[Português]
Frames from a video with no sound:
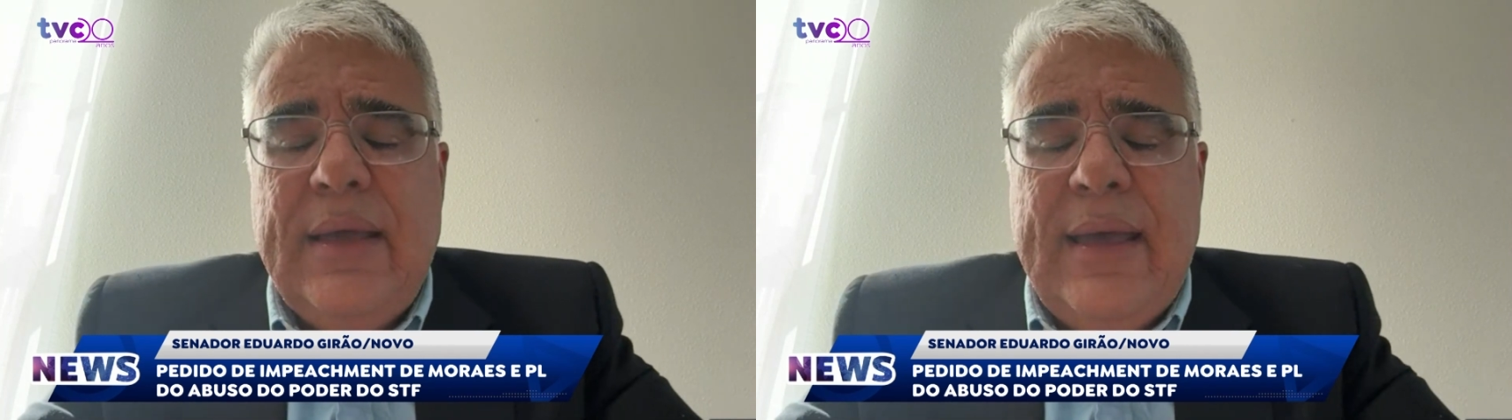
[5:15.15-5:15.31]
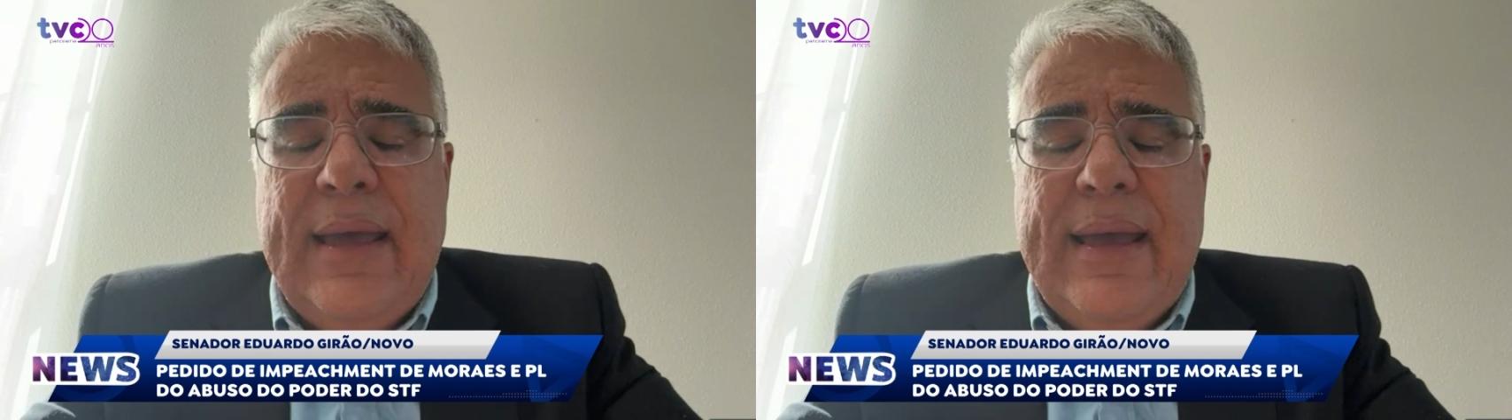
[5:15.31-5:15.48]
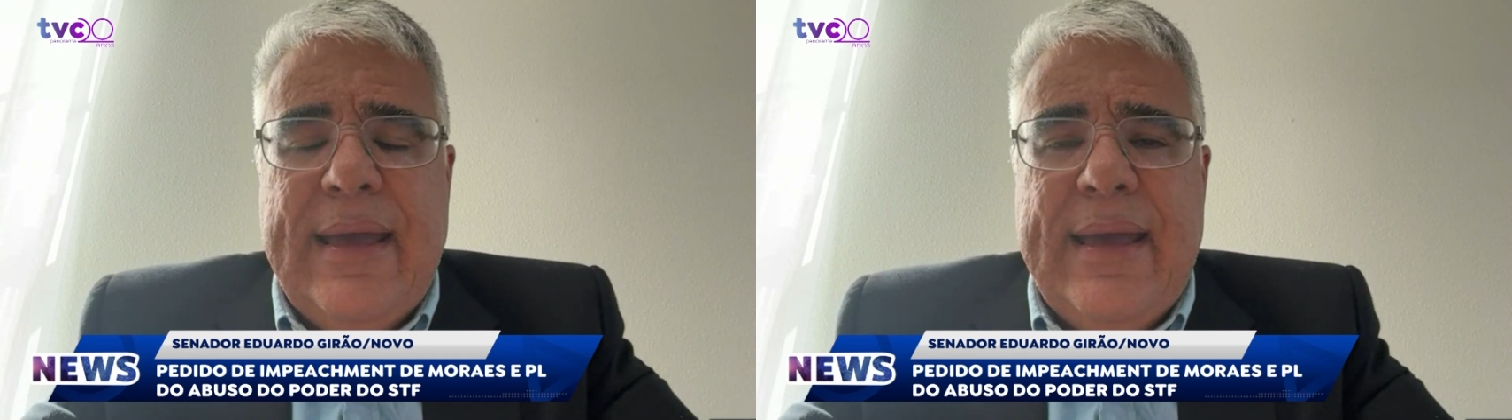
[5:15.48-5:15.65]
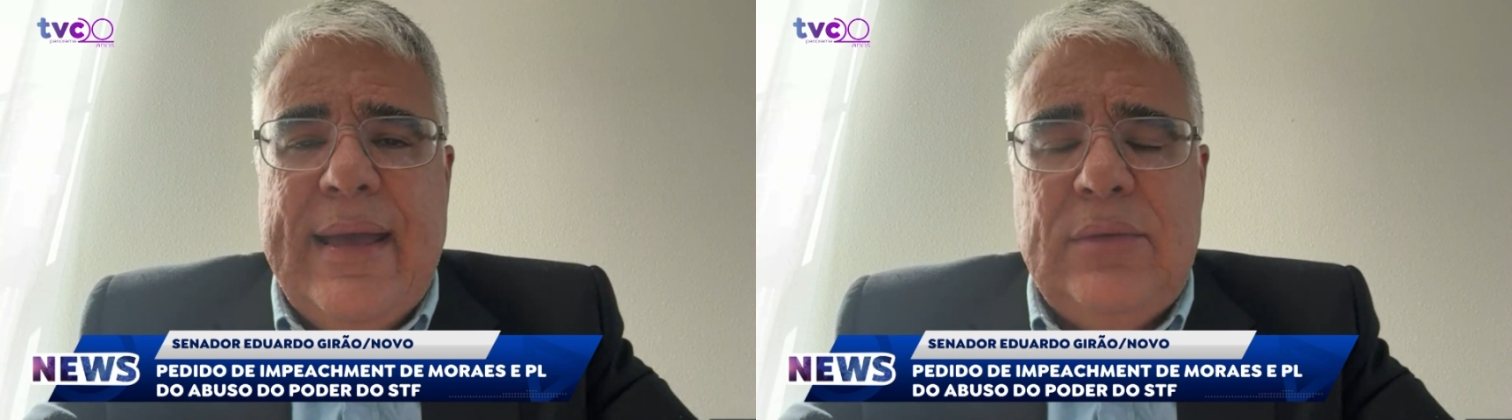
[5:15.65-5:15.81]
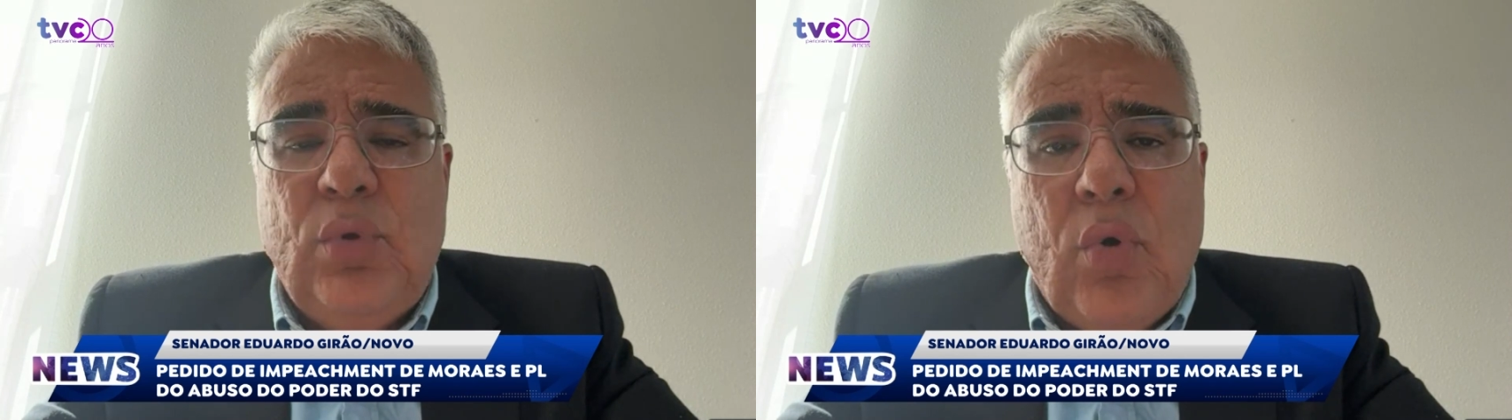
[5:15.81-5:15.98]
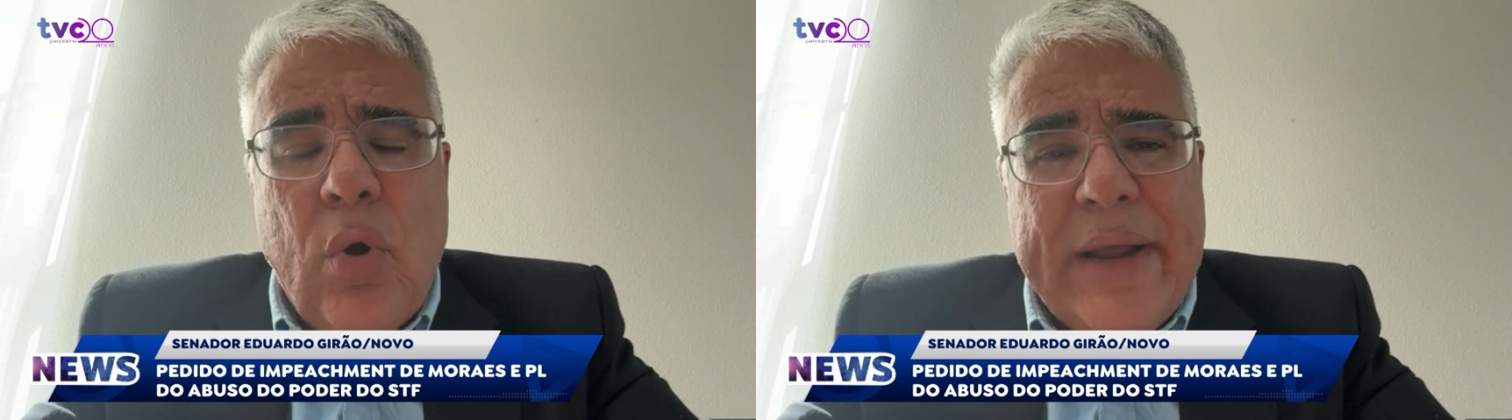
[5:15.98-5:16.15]
é,
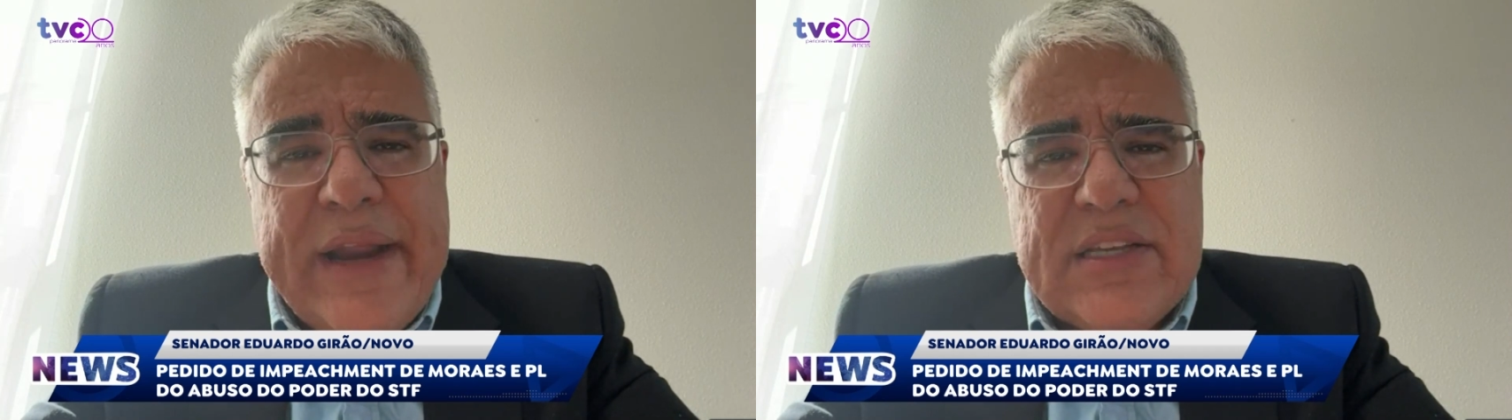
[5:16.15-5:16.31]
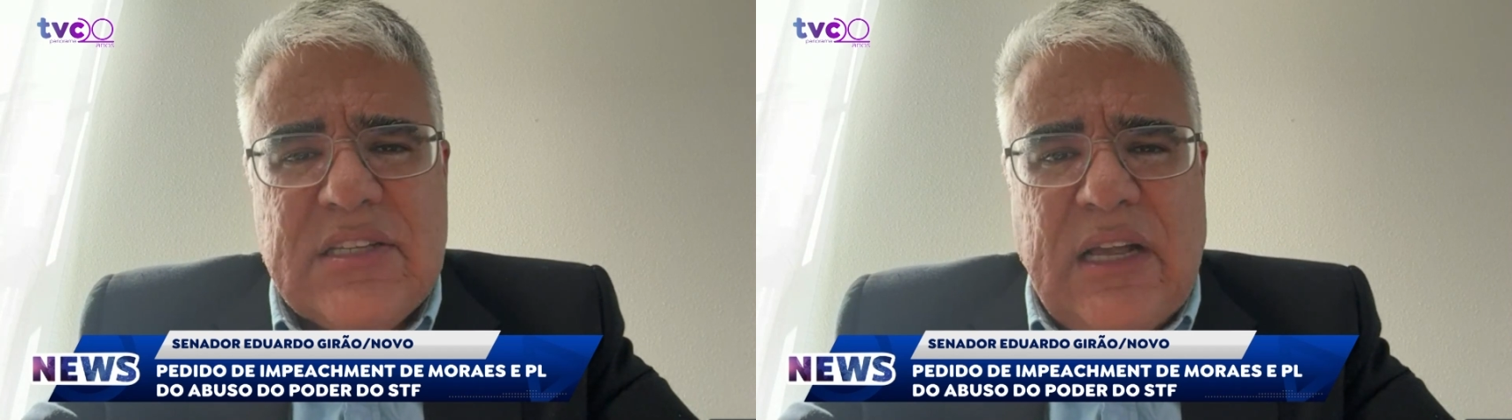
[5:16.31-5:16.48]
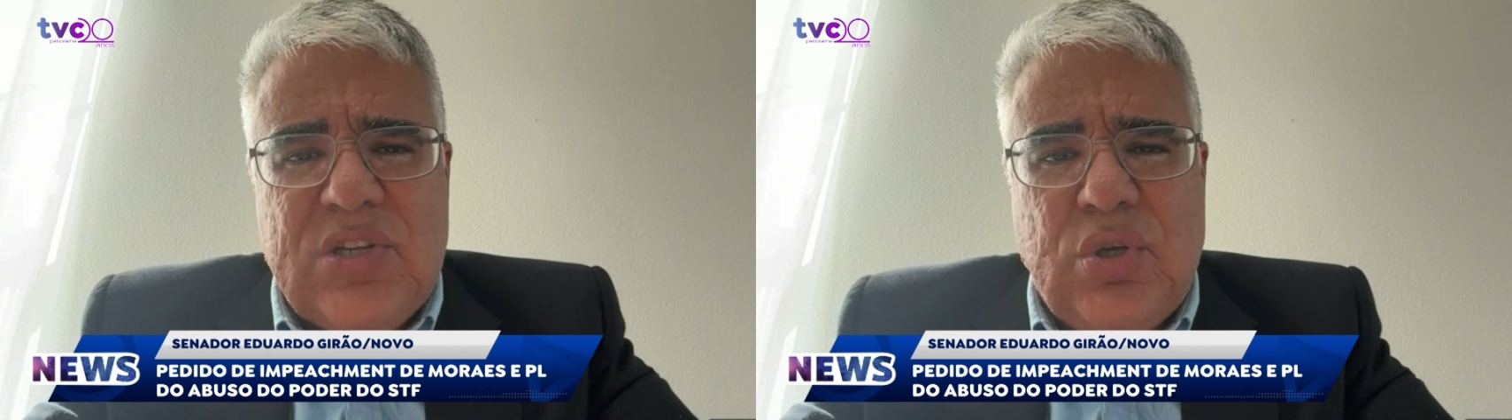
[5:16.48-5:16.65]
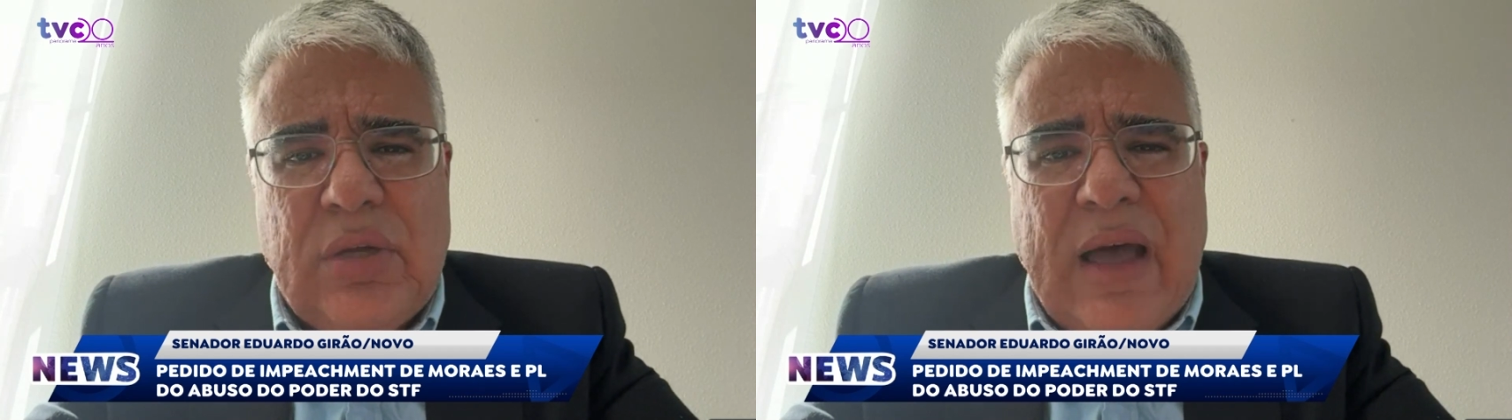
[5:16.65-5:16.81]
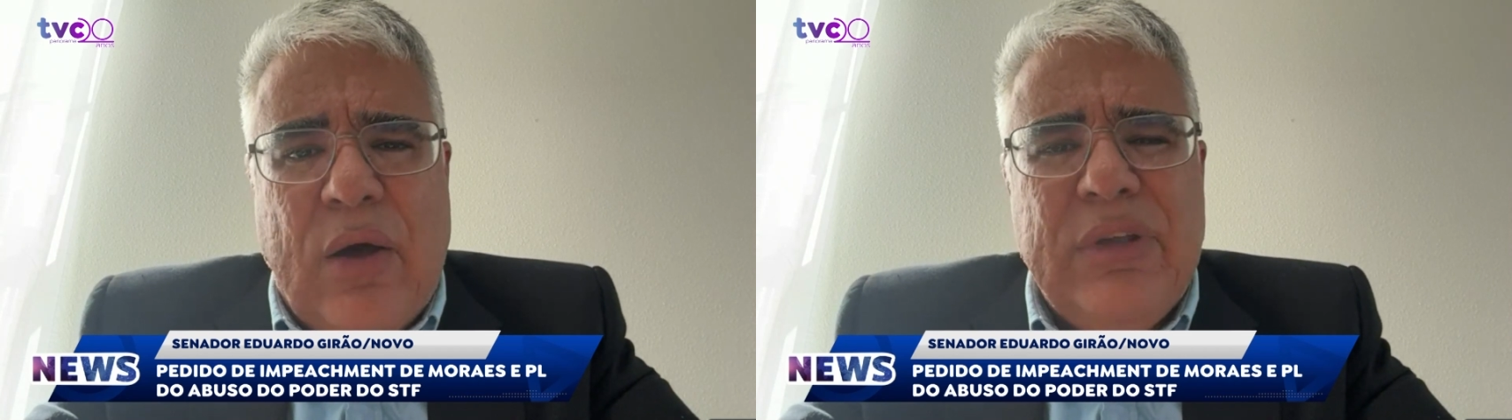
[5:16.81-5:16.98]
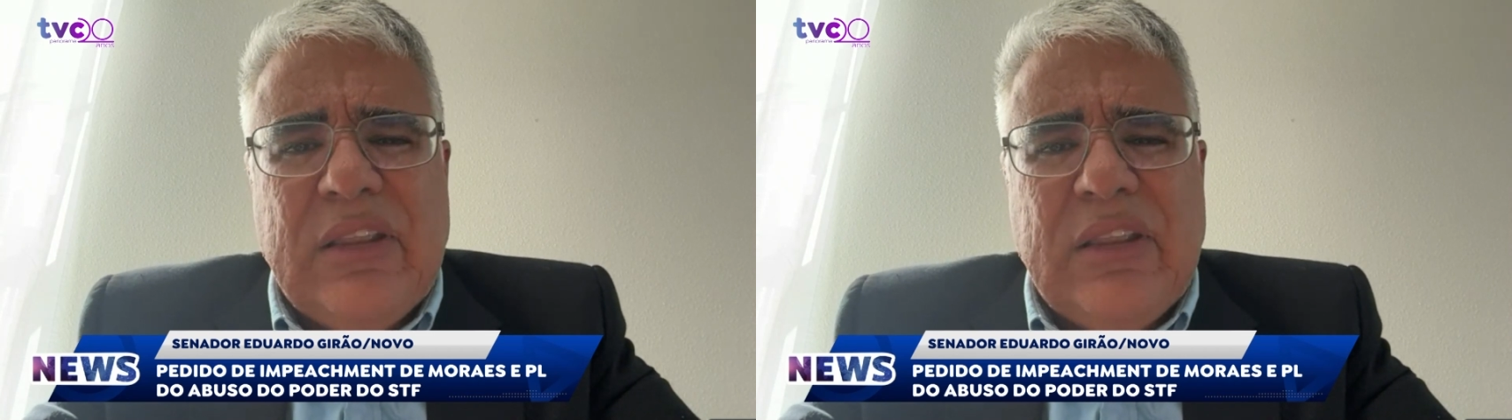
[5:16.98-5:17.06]
no Congresso Nacional.